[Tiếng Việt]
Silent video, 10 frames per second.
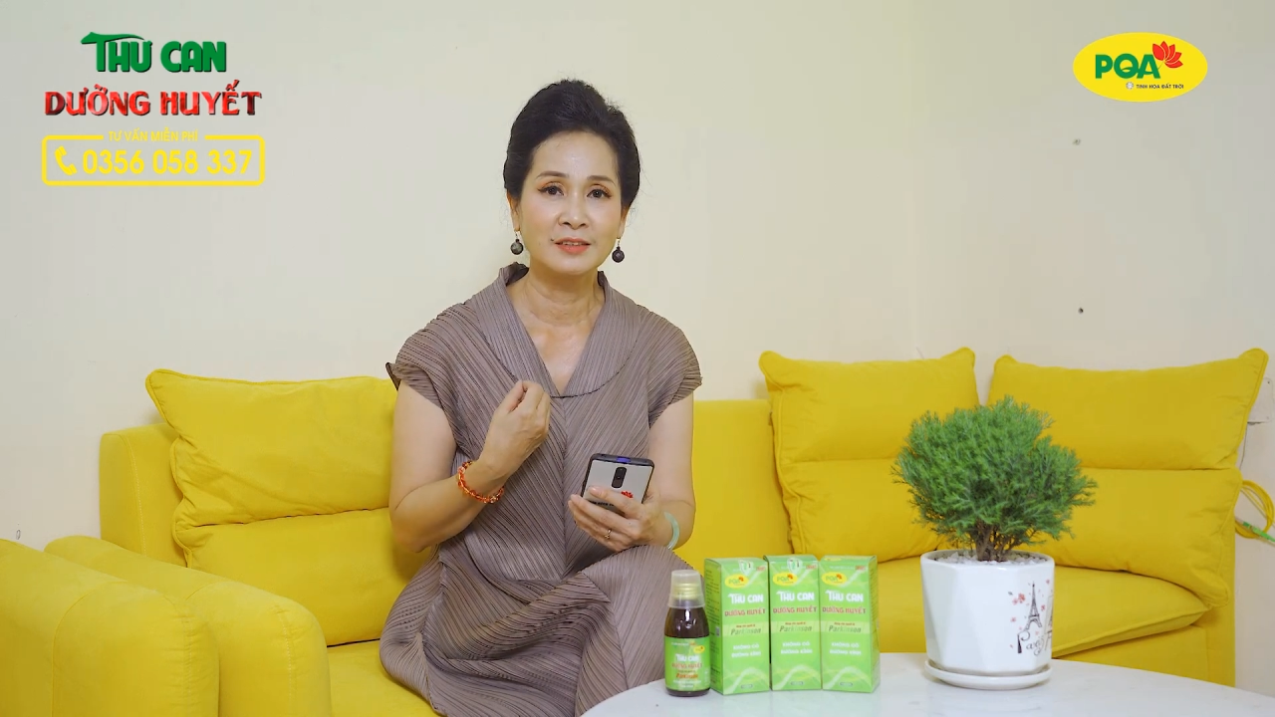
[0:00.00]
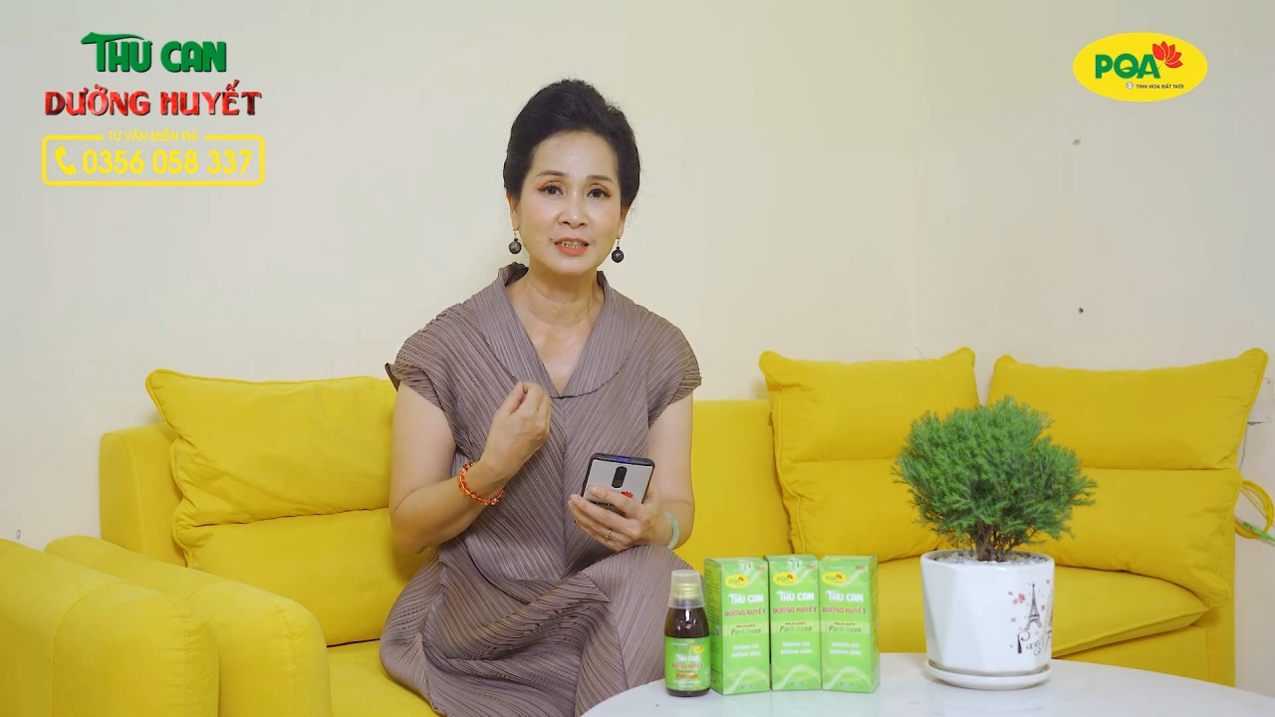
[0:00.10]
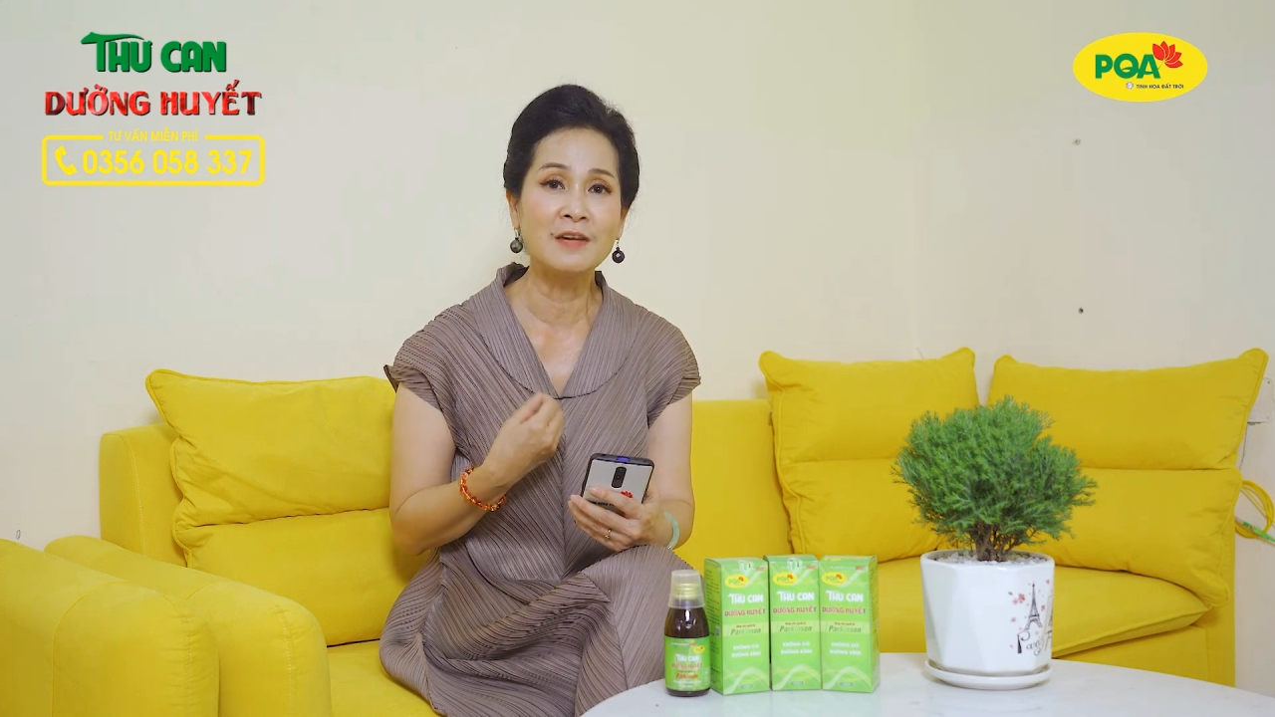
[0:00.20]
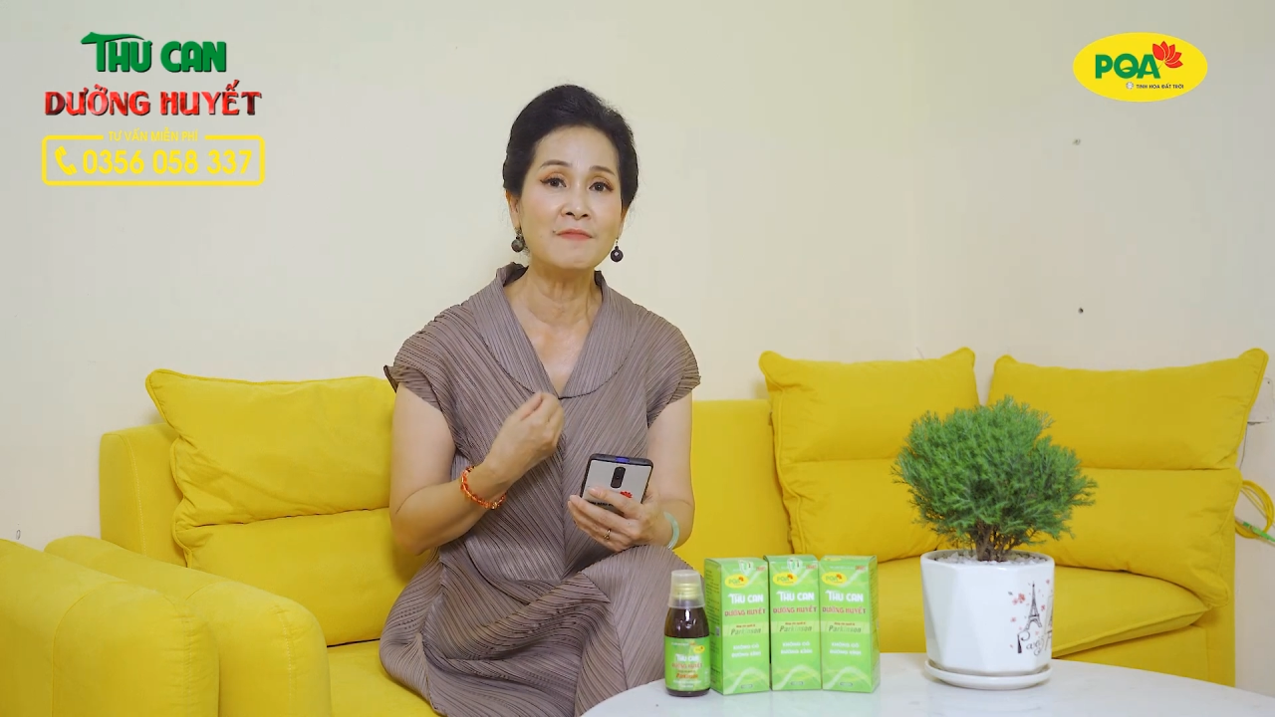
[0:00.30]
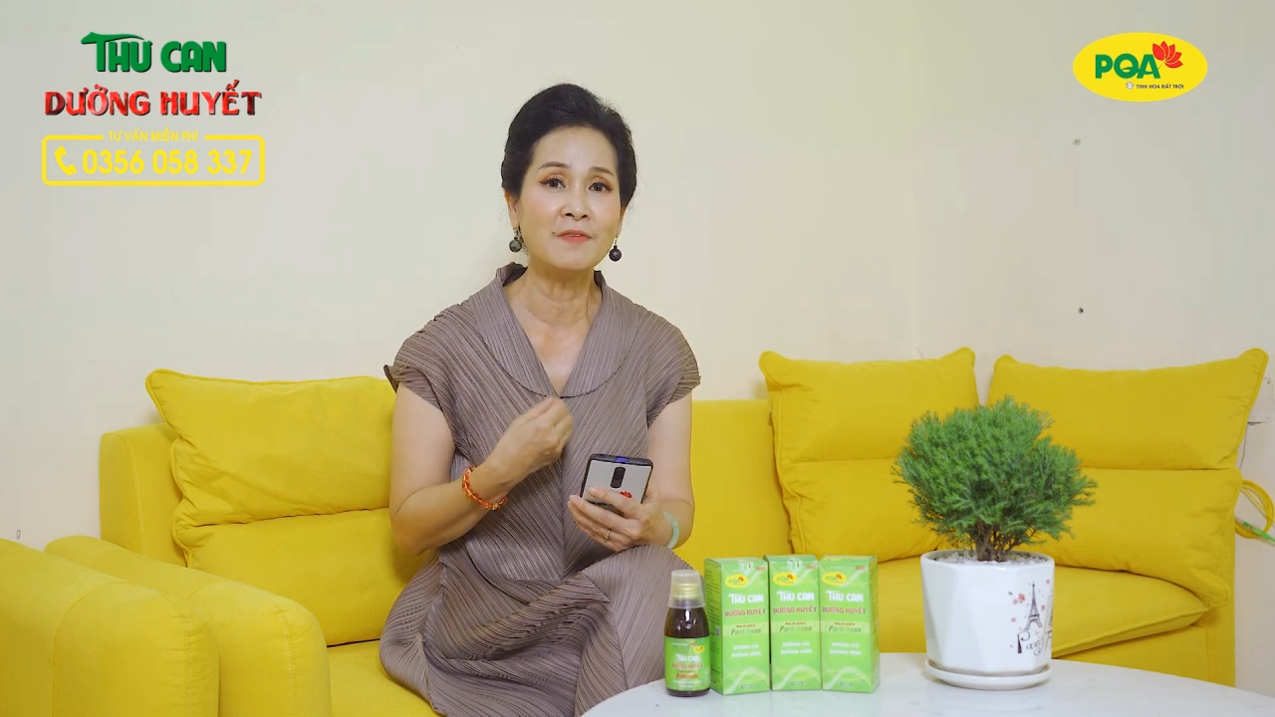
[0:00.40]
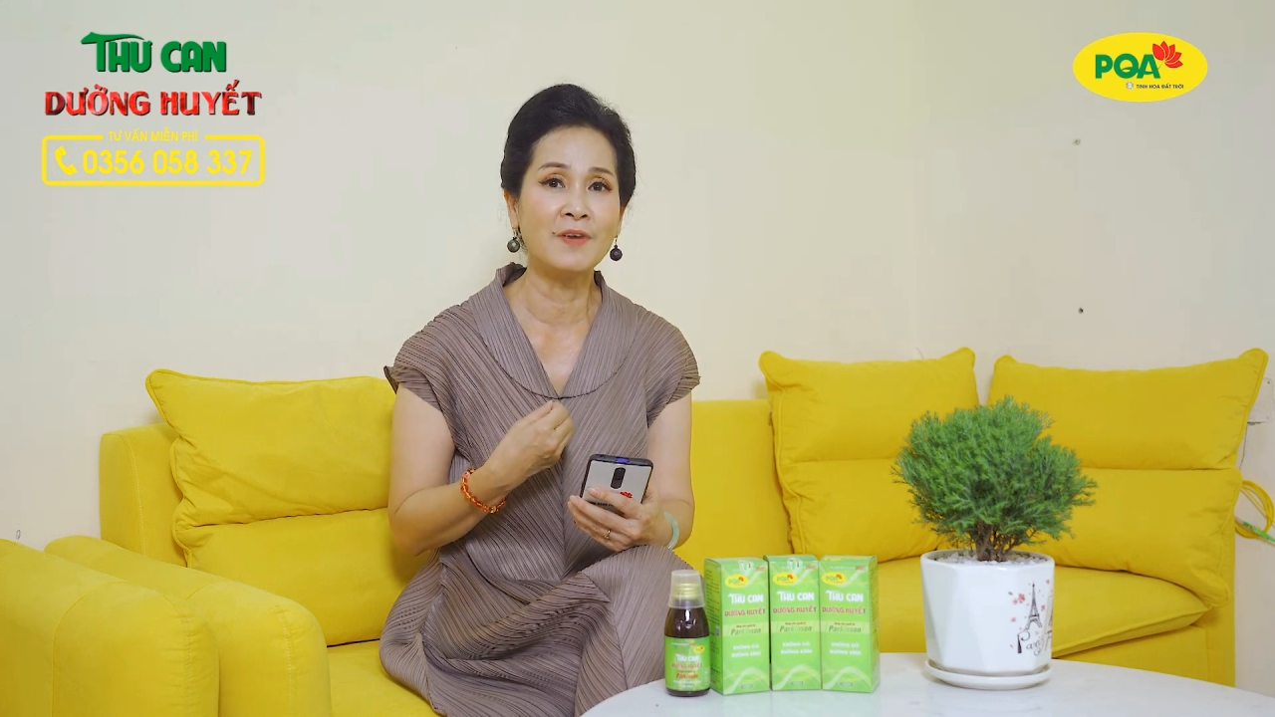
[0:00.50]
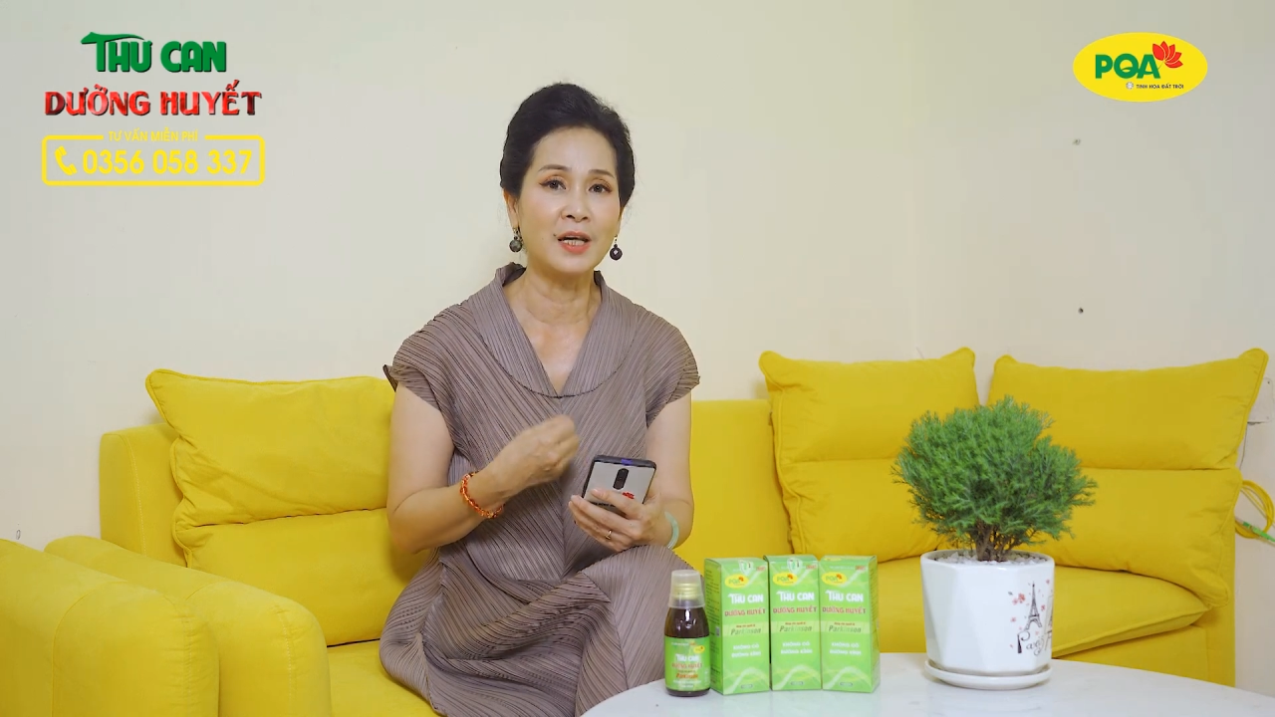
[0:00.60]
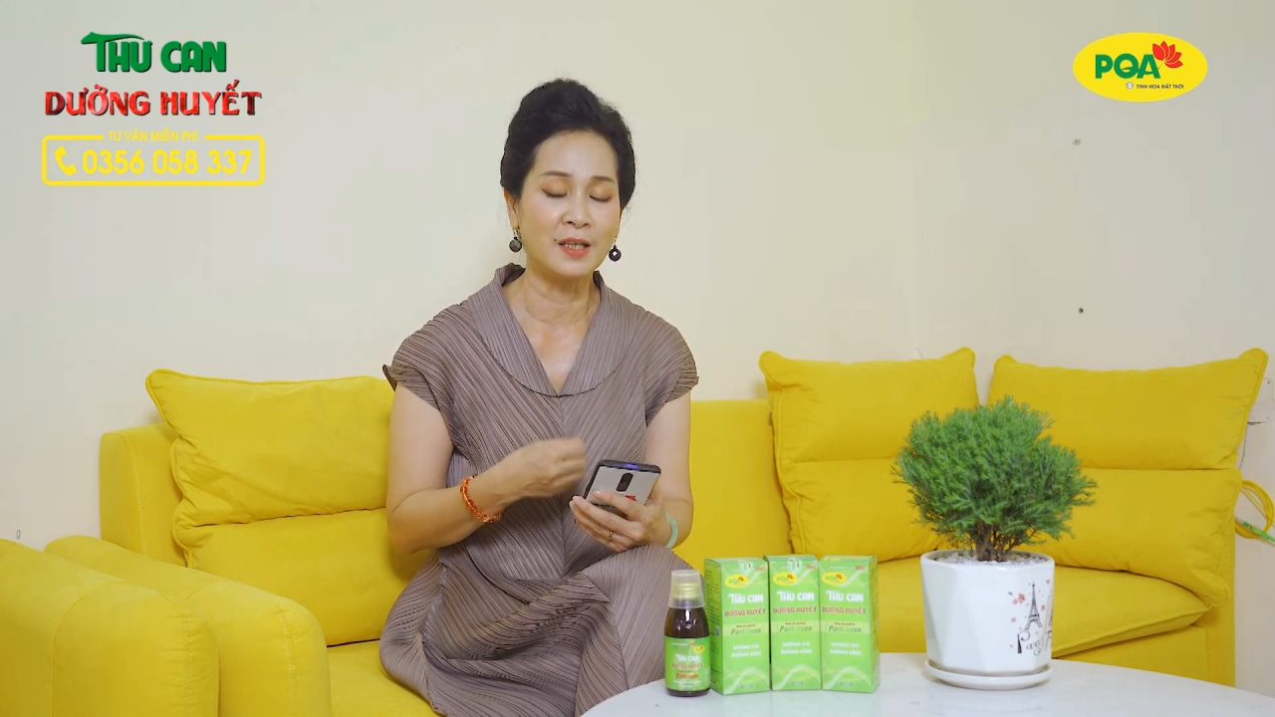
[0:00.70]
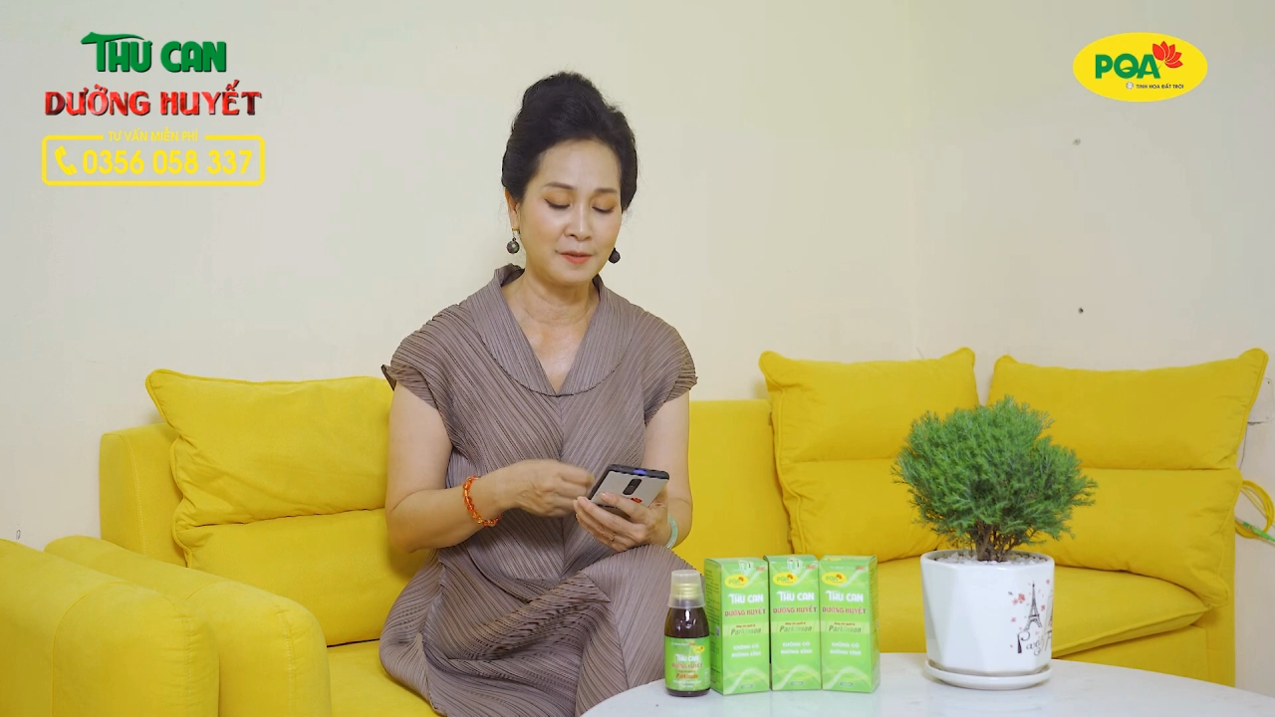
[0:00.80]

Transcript: chính vì vậy